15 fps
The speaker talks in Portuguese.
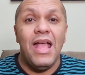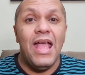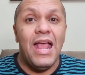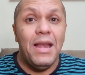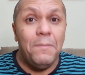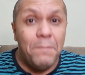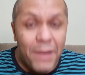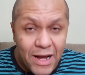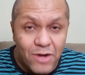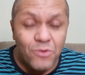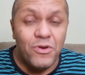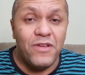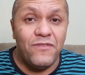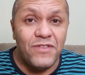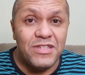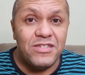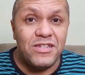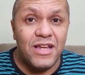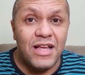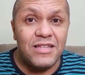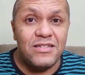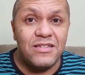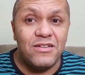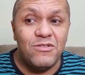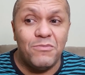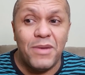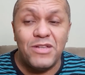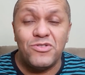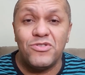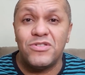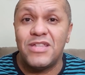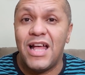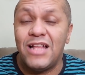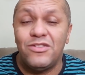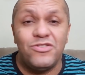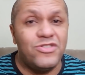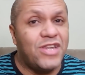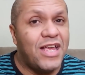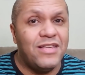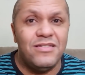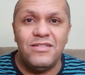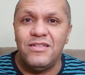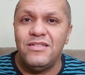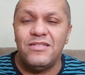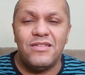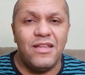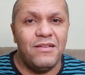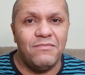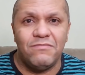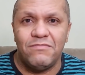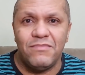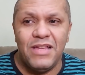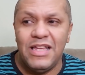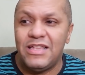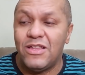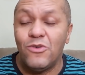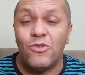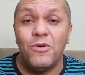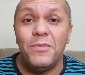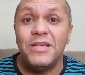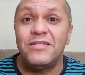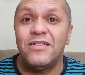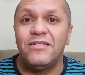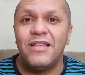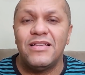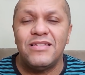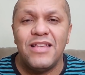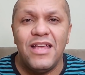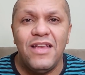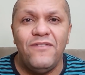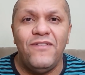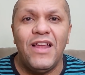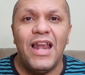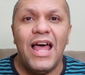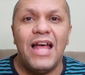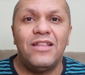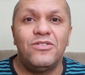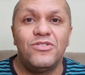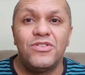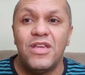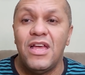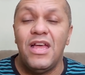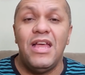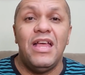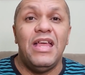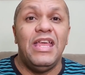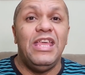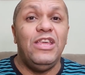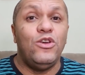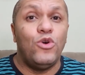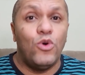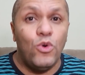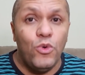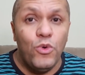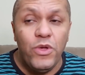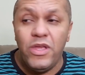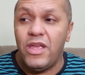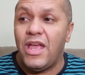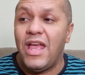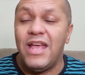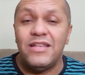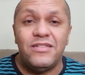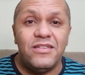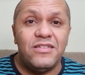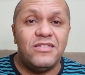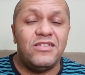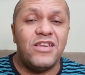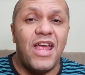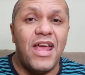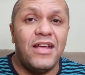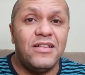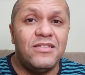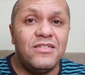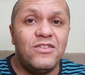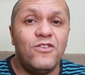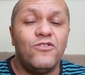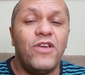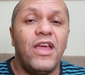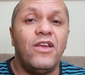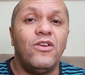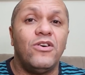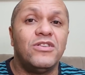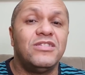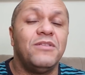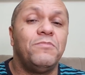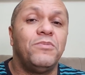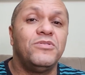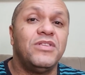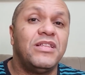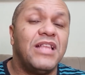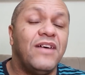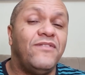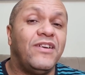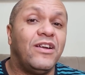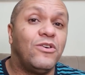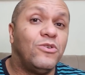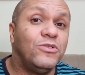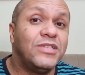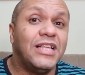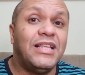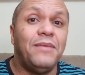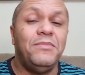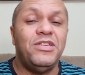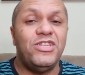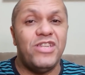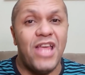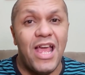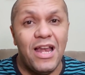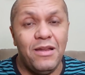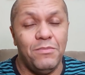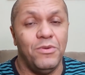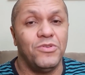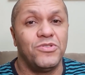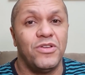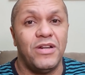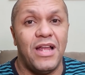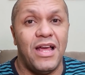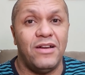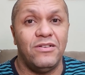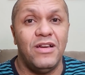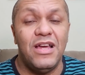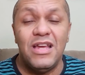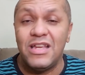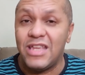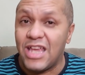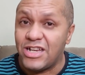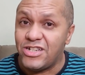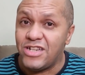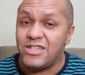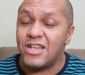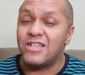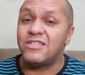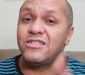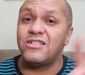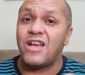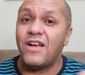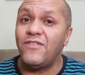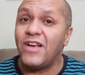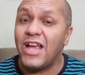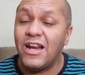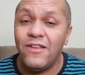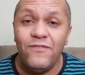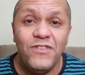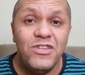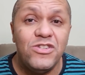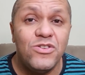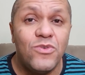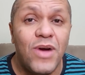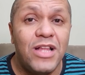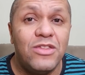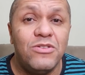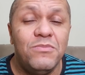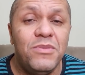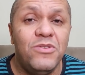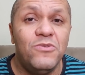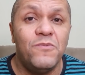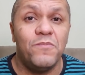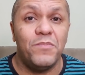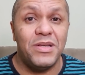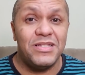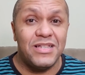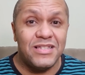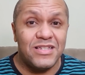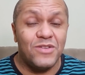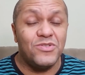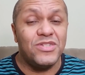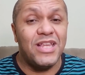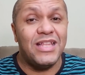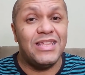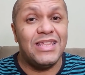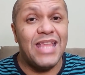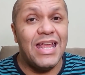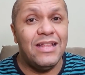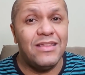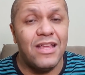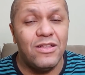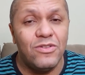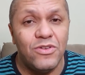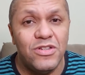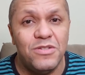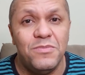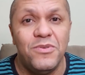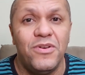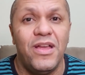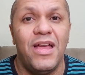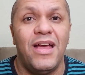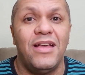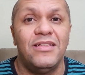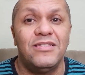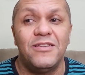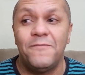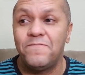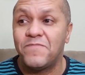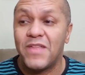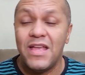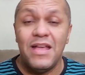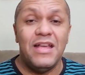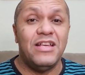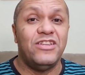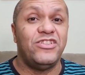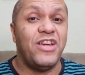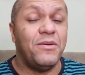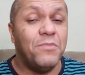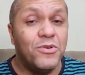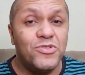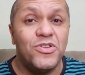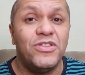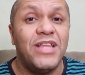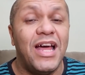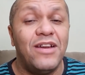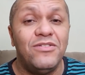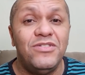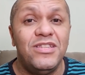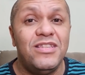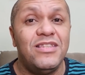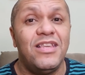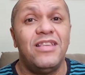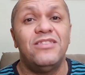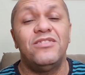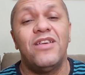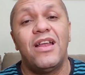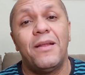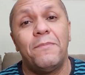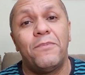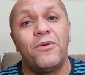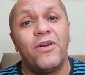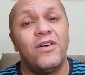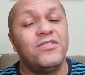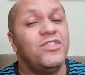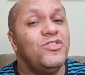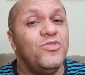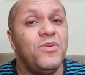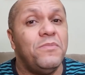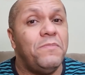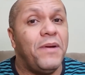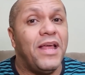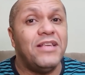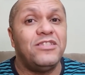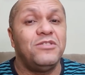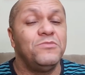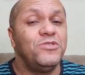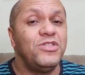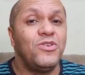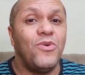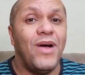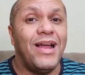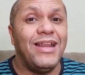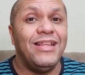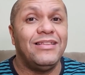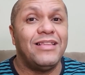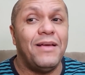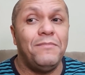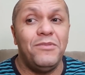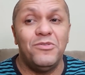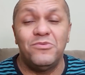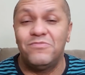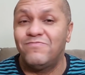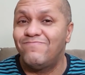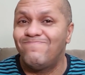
Ele parou a investigação, mas os dados já existem e estão começando a ser revelados. Inclui esses cheques que o Queiroz depositava na conta da Michele Bolsonaro que a gente achava que era 24 mil, mas que são 72 mil reais. Jair Bolsonaro disse que isso era por causa de um empréstimo de 40 mil.